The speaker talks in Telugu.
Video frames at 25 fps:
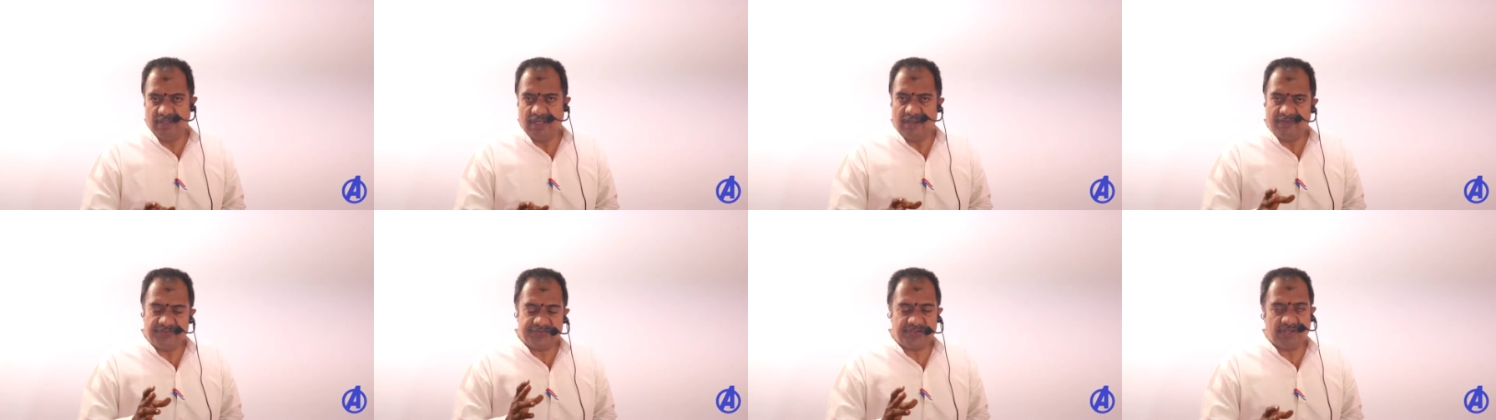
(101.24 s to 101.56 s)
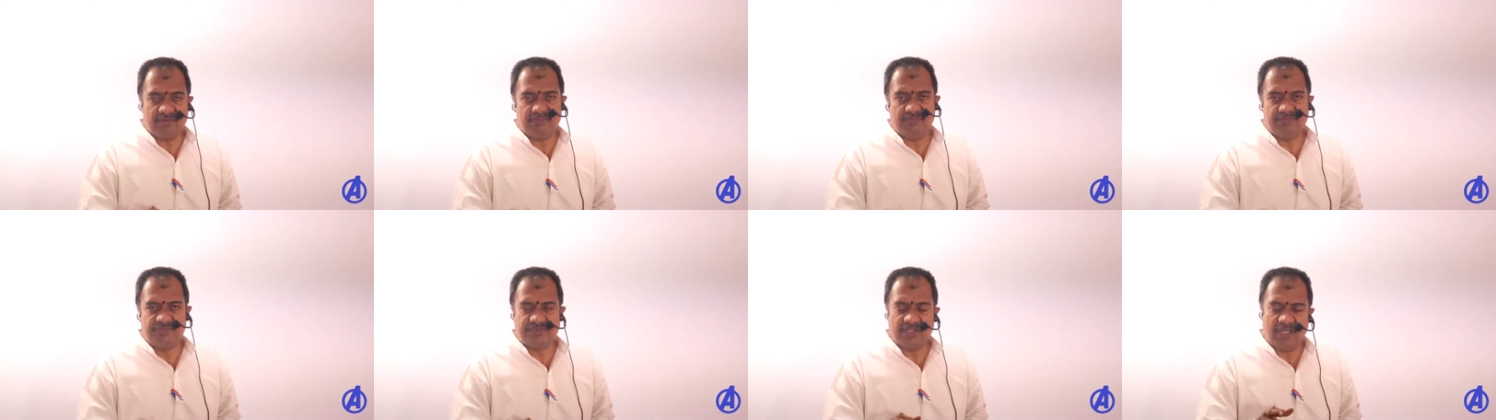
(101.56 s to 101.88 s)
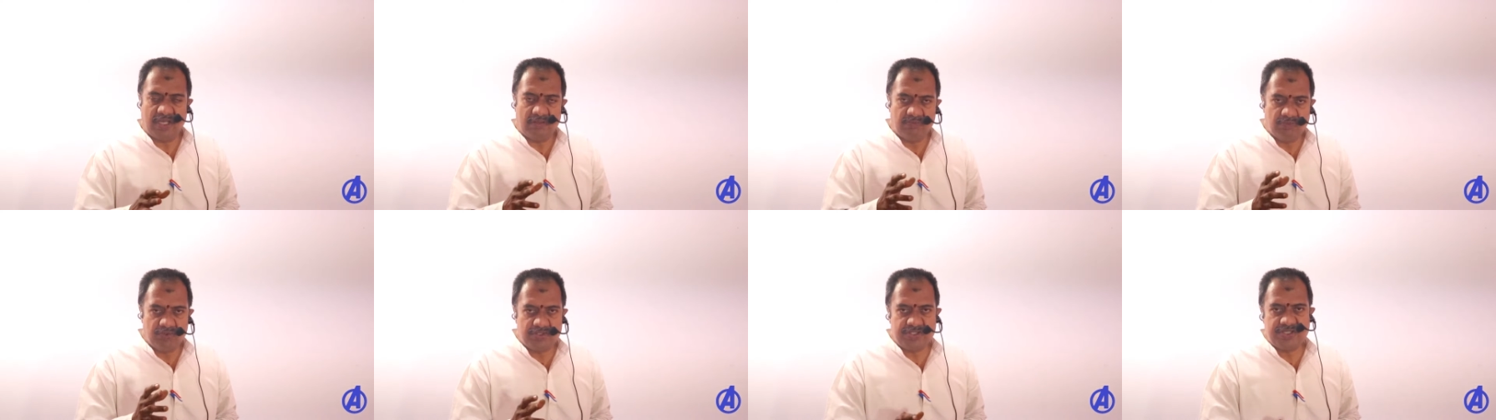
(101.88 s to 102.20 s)
అవసరం
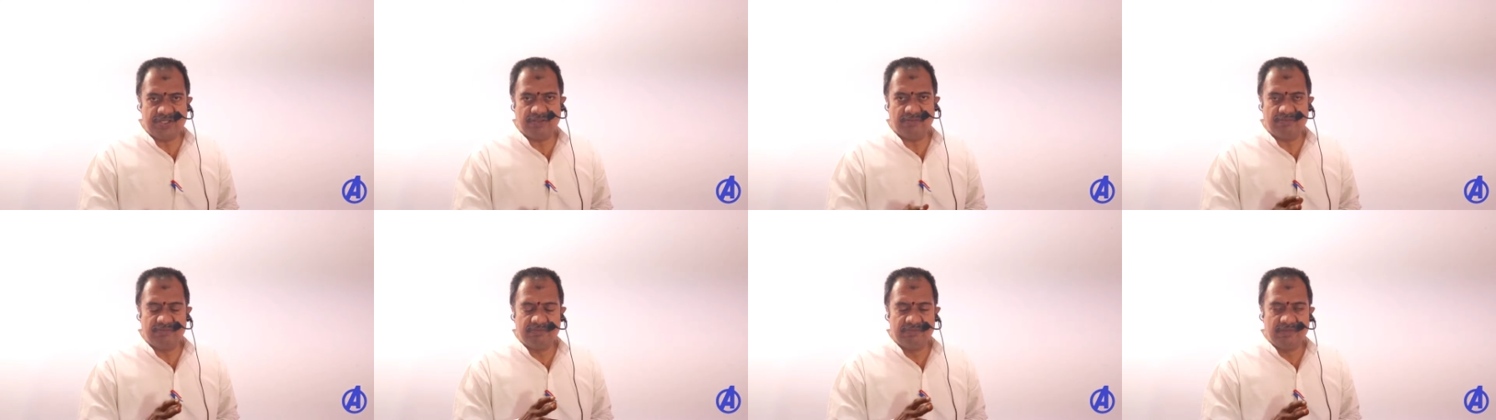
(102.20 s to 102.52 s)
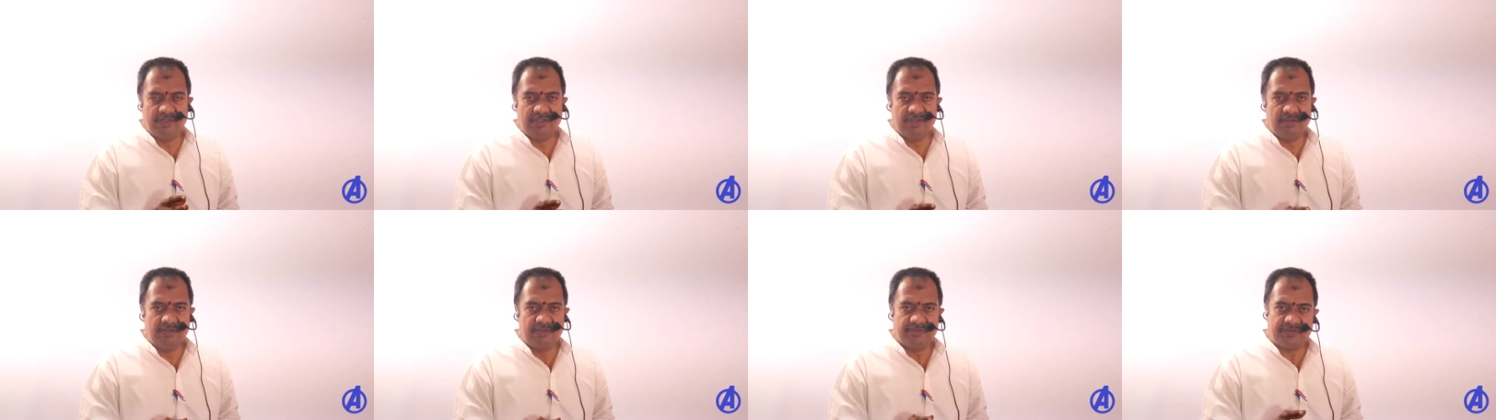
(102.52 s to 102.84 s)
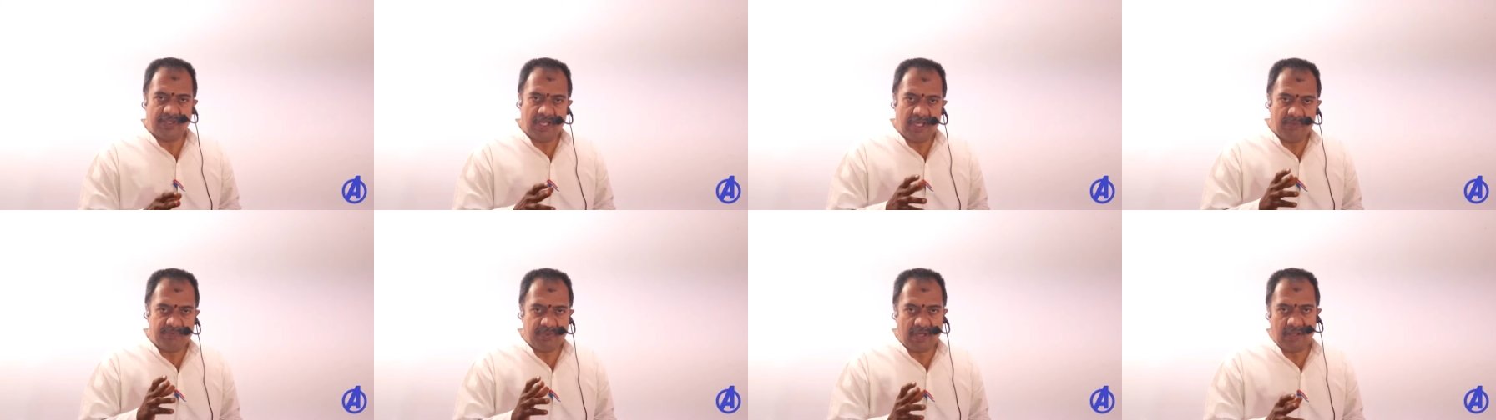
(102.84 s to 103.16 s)
చాలా ముఖ్యం
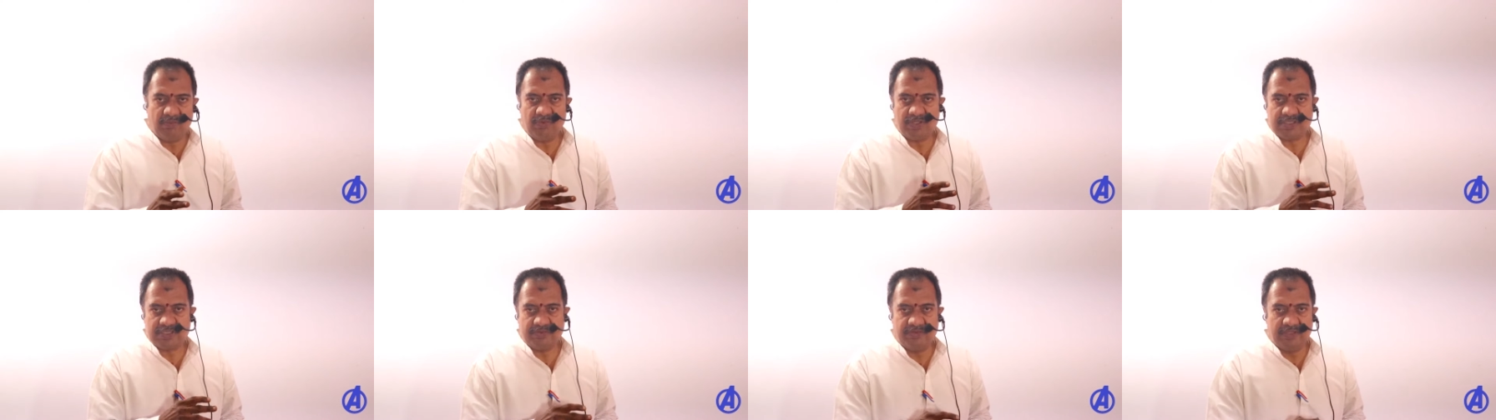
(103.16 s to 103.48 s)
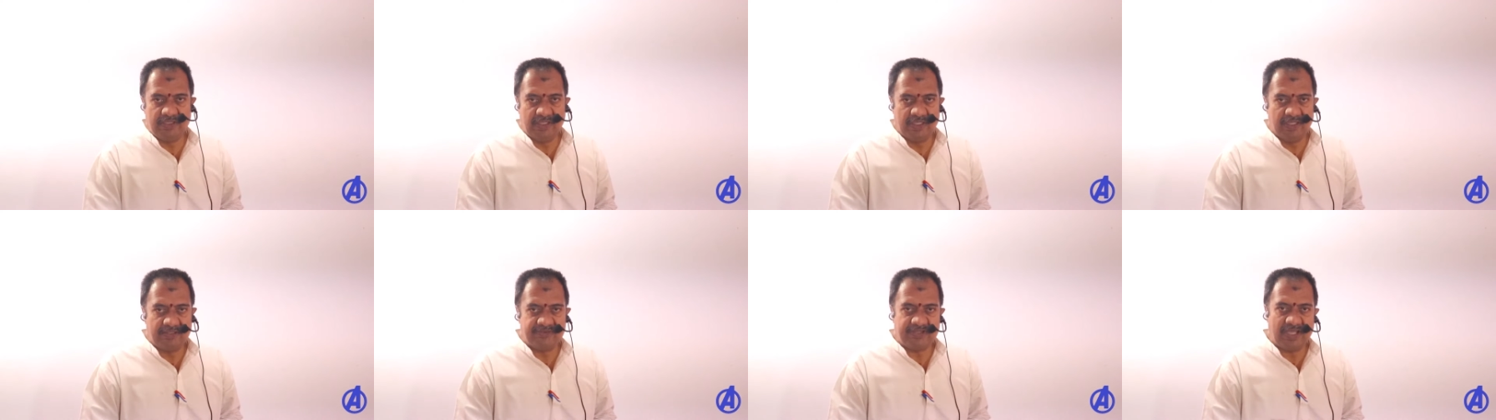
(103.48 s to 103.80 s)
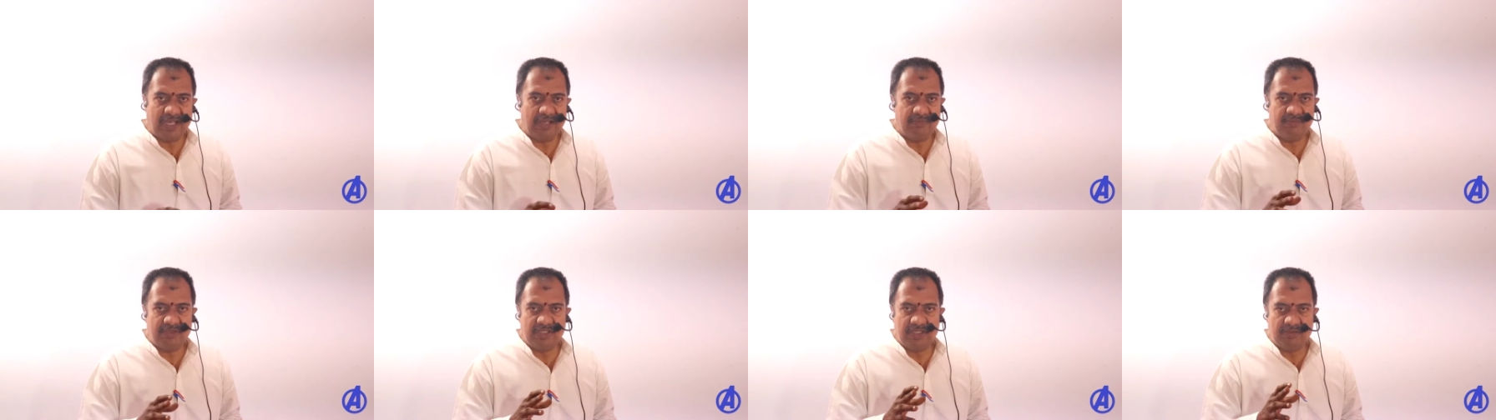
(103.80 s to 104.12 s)
చాలా ప్రాముఖ్యమైంది
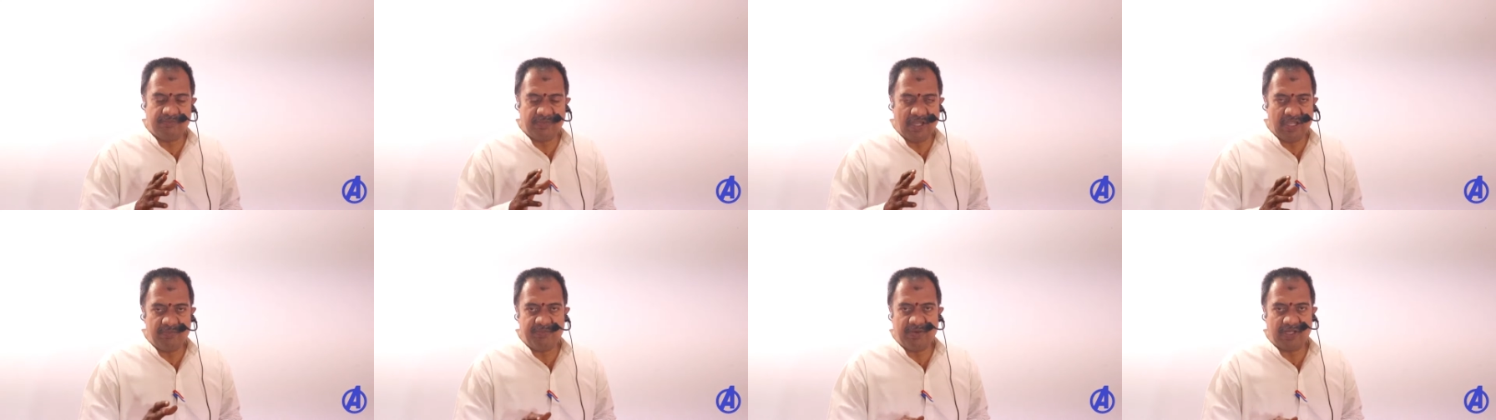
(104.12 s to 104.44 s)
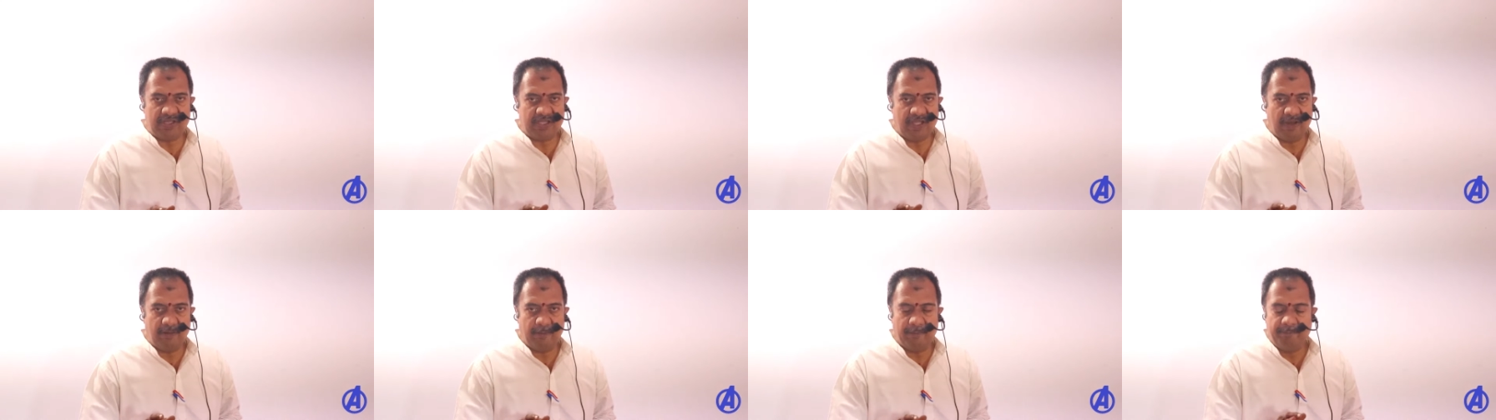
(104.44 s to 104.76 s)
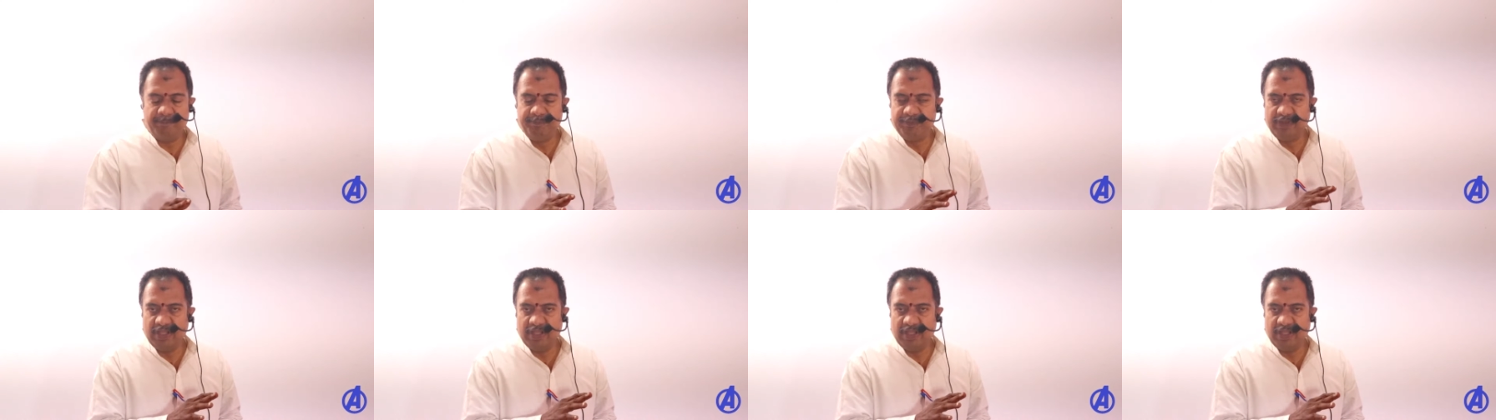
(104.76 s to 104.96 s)
చాలామంది భయపడతారు